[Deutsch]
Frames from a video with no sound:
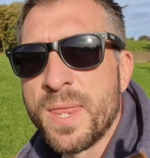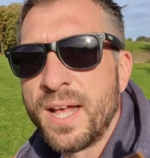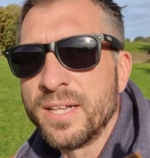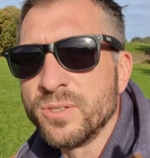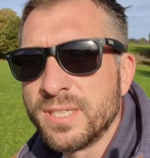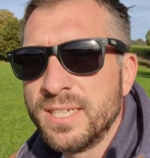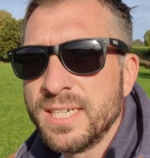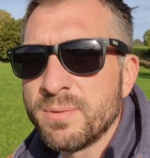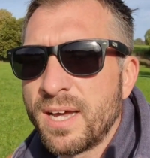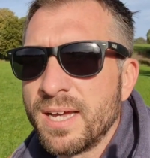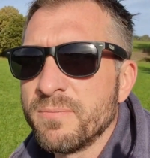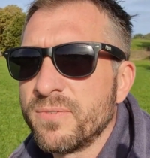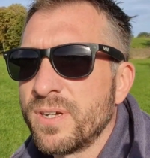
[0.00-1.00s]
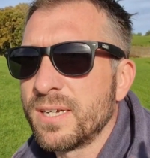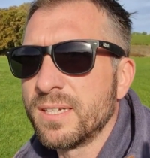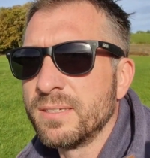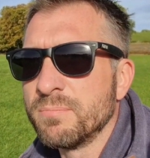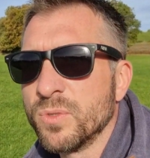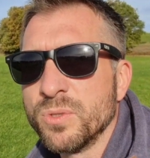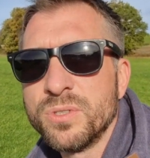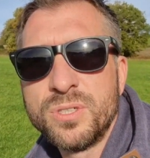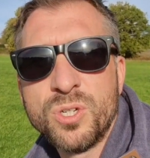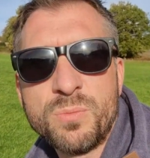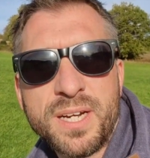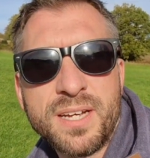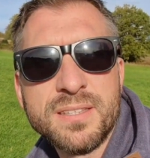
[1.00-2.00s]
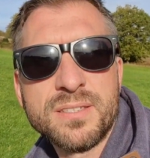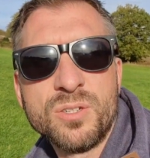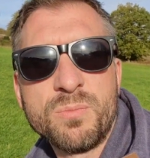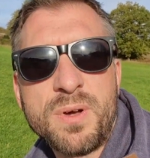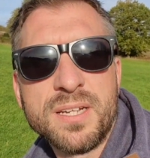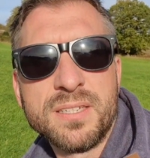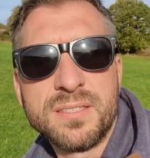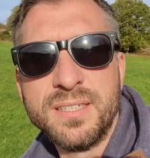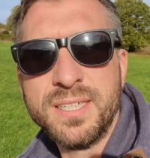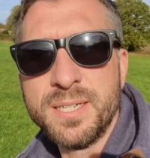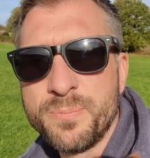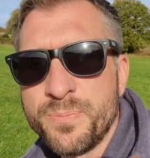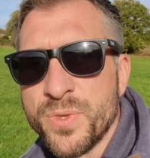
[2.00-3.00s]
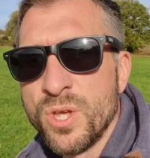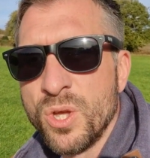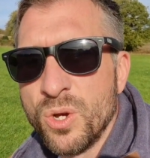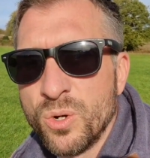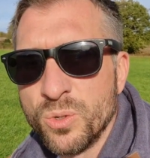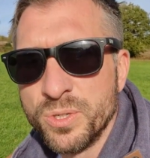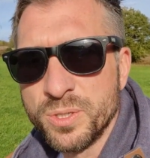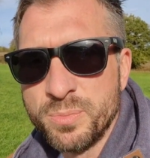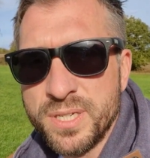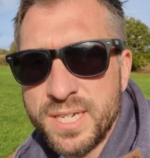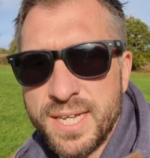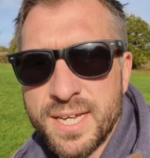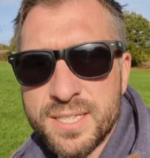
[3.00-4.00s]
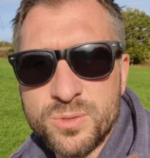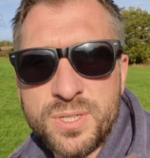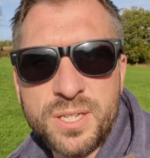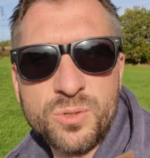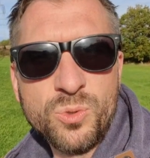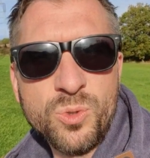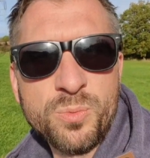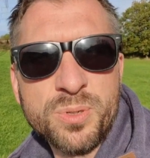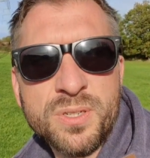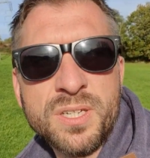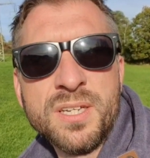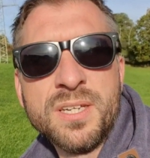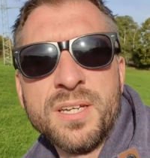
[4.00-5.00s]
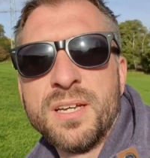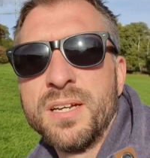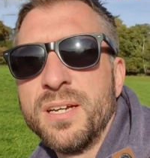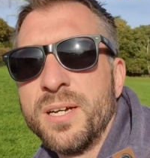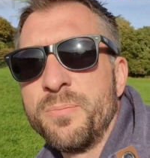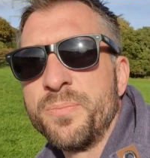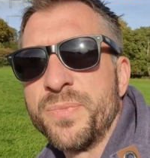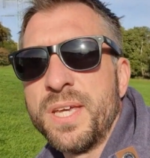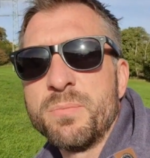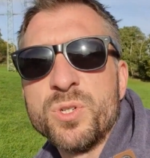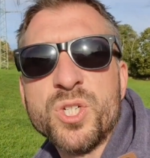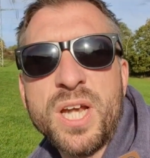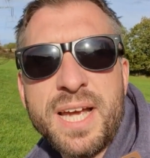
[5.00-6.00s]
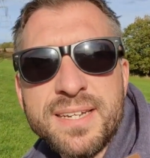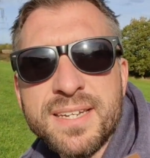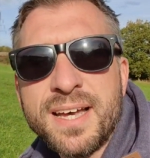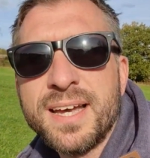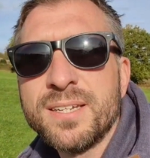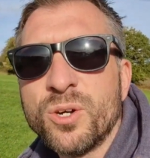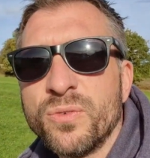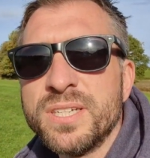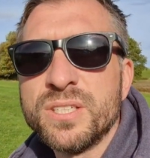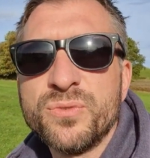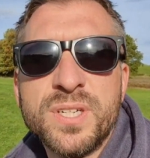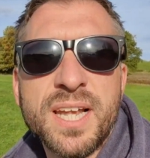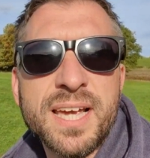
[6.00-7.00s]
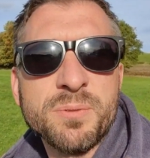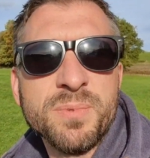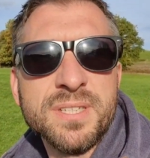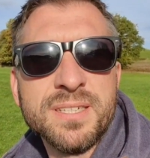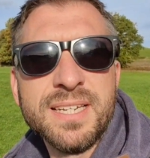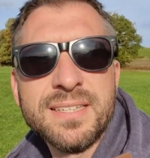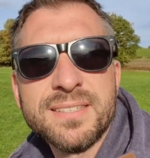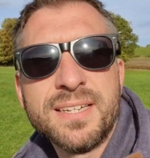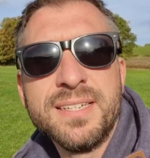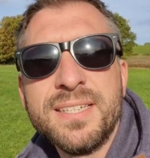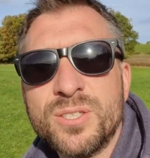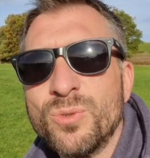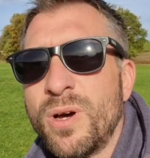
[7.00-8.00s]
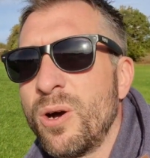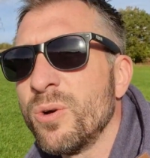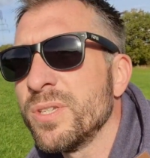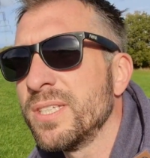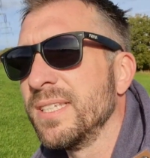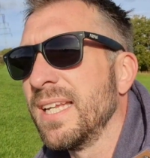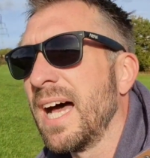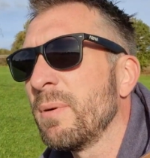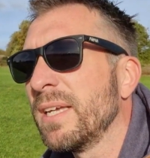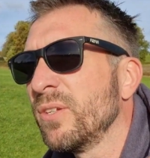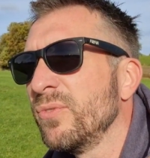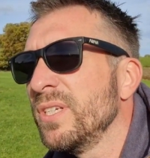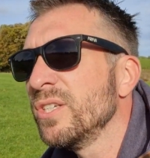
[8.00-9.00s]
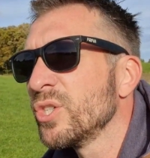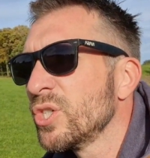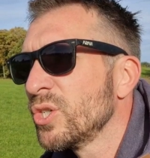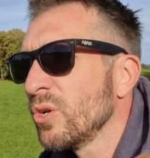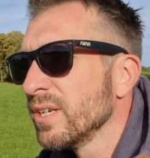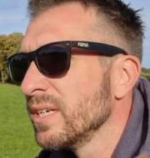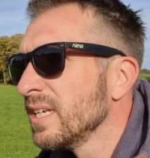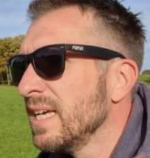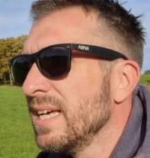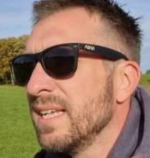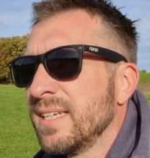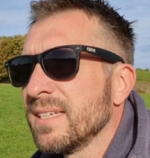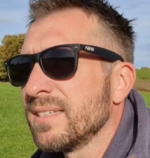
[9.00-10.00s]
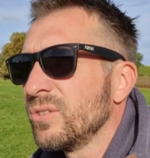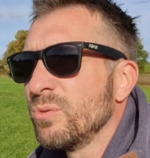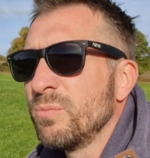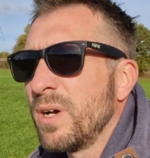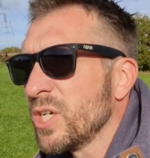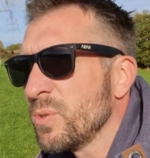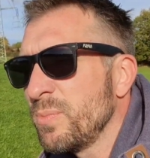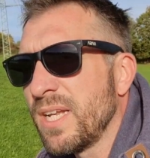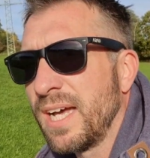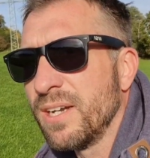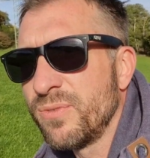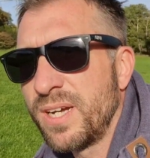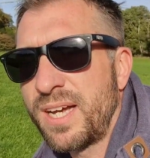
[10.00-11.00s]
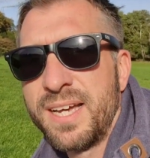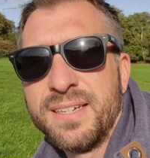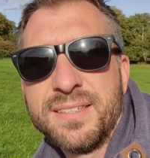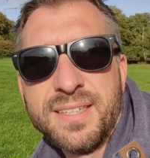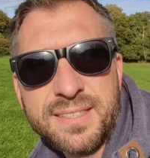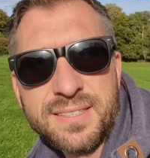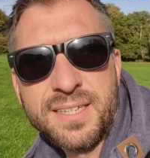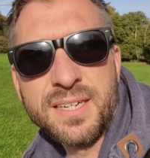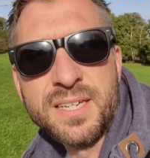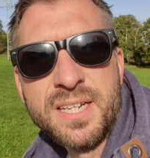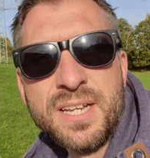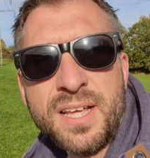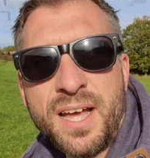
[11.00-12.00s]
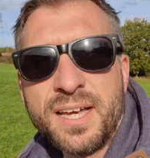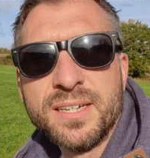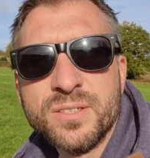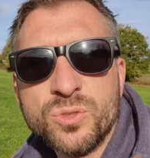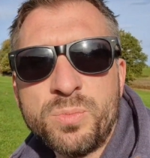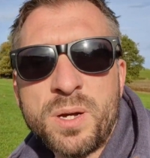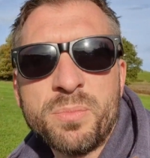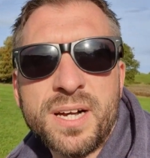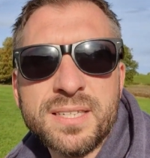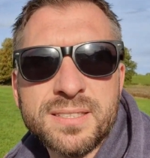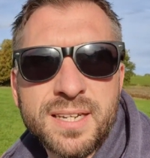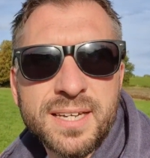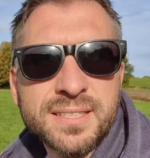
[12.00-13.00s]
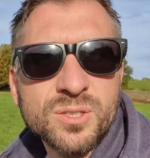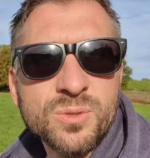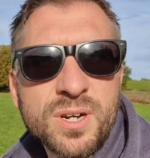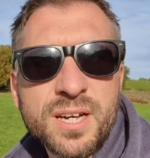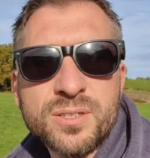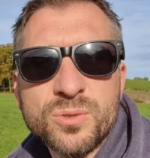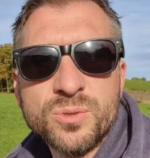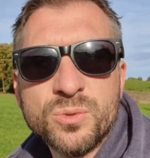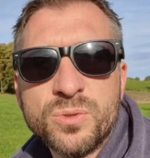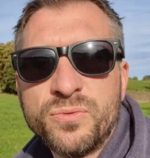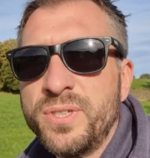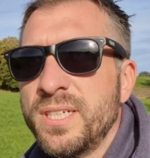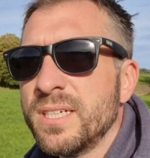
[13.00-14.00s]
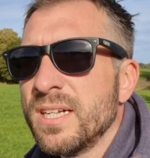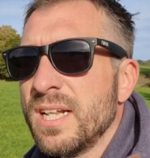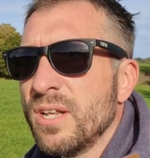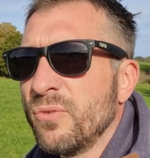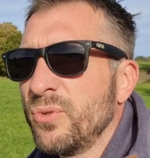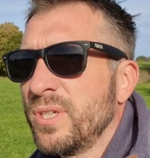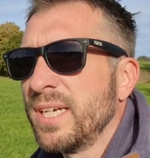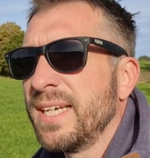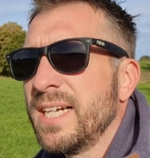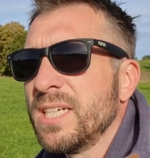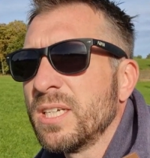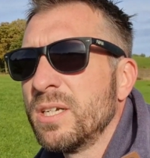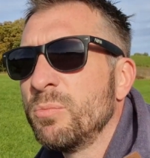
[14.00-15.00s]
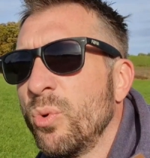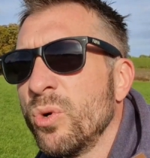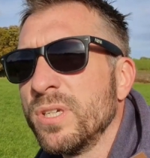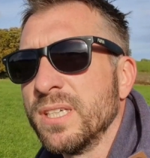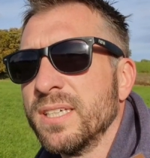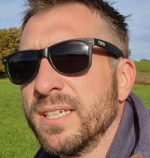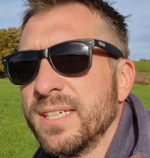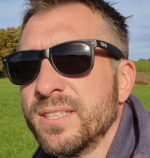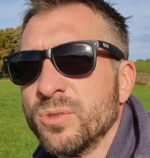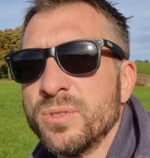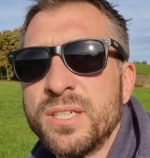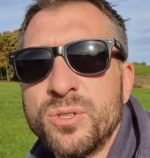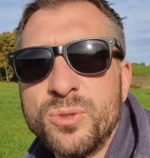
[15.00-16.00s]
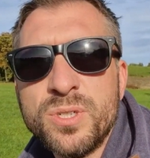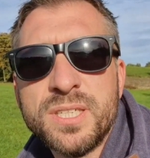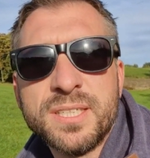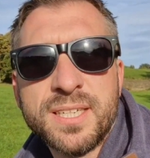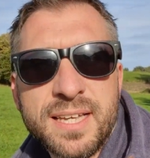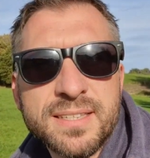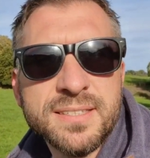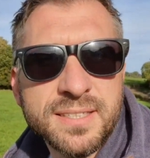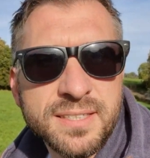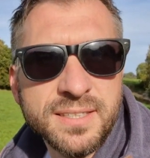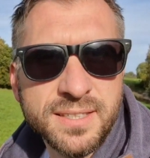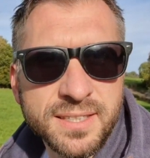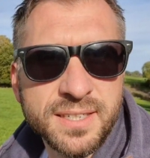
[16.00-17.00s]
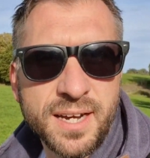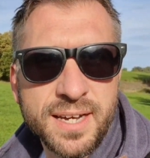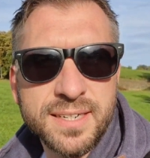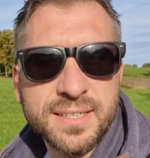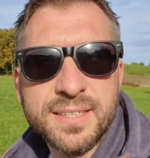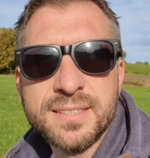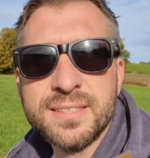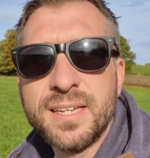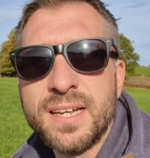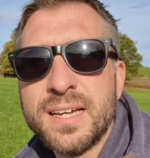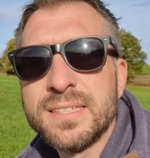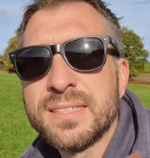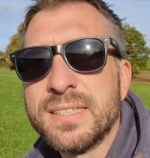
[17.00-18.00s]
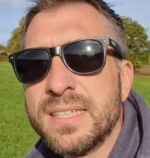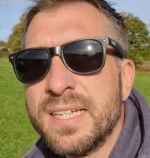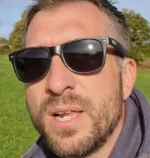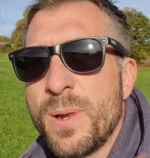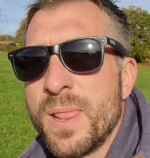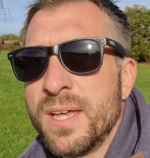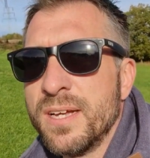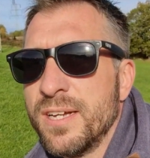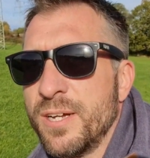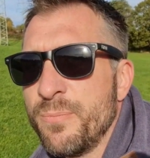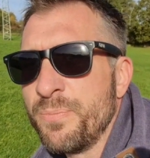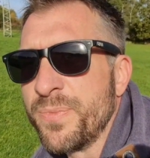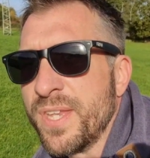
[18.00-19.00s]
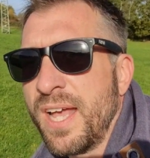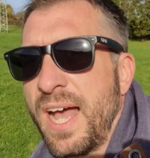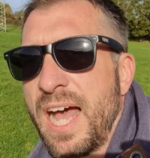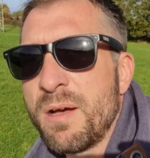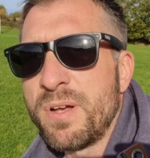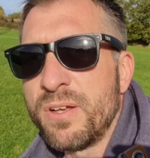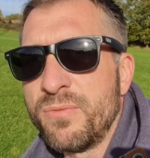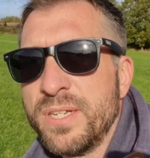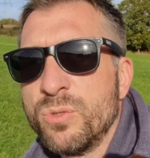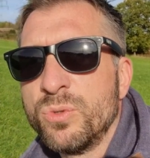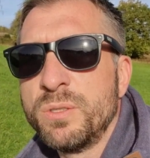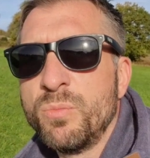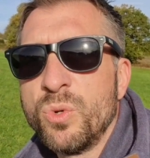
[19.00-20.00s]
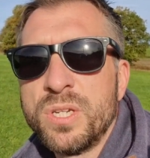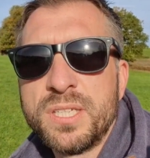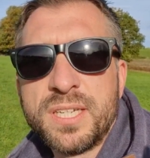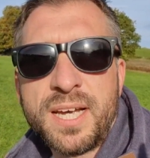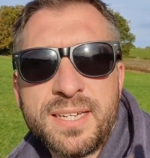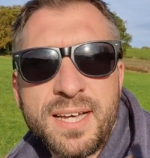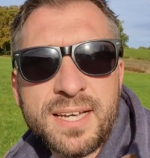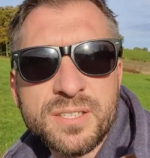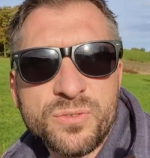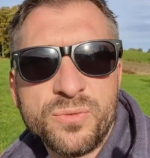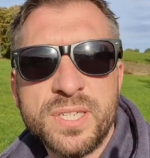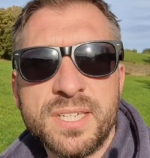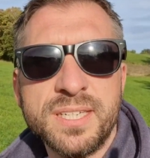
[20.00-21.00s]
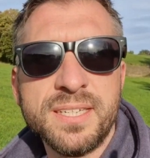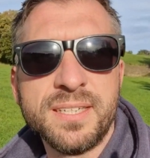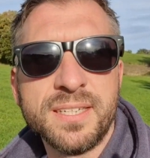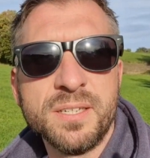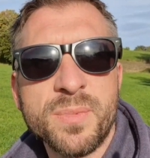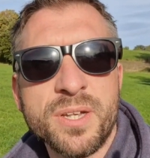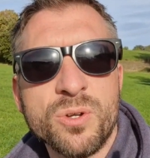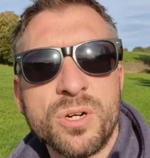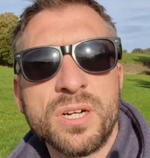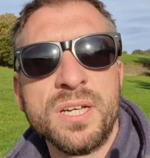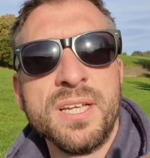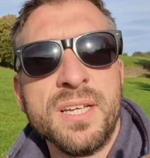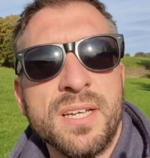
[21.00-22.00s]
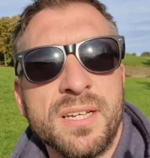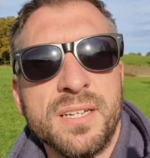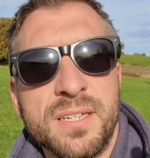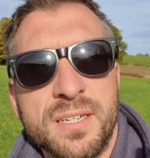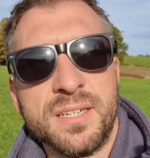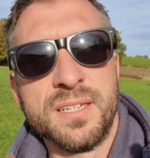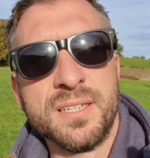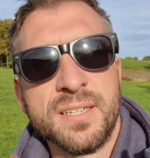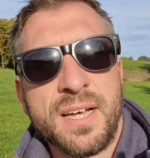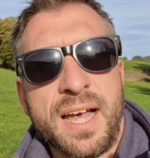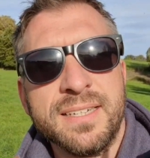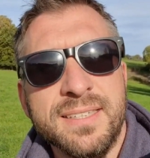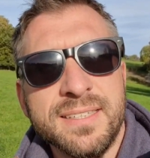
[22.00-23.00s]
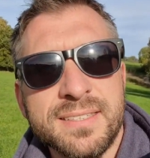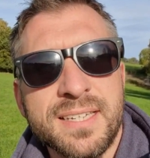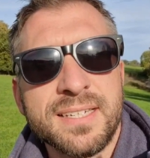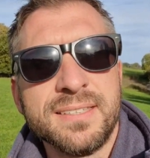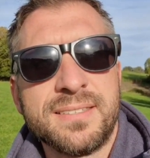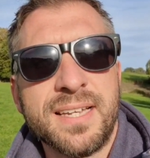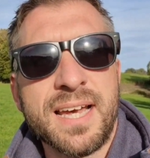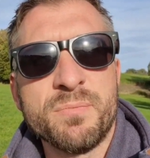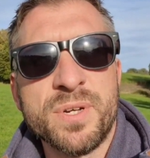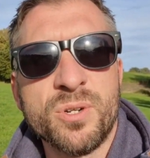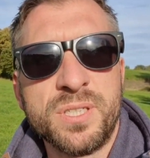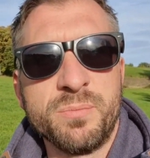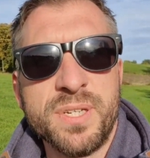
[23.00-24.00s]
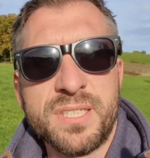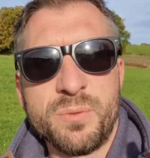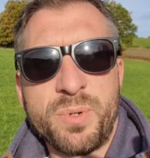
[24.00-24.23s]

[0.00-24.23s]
Also ich lebe einfach im Grunde genommen ein ganz normales Leben und bin eher so der Typ, ähm, der Bescheidenheit, auch wenn es vielleicht mit einem Tesla nicht so aussieht. Aber ich finde schon, dass zum Beispiel einfach ein Tesla eine super Preis-Leistung hat und du viel für dein Geld geboten kriegst. Und natürlich kann sich nicht jeder einen Tesla leisten. Ähm, aber wenn du die Möglichkeit hast, finde ich immer noch, äh, ein Tesla ist da immer noch die beste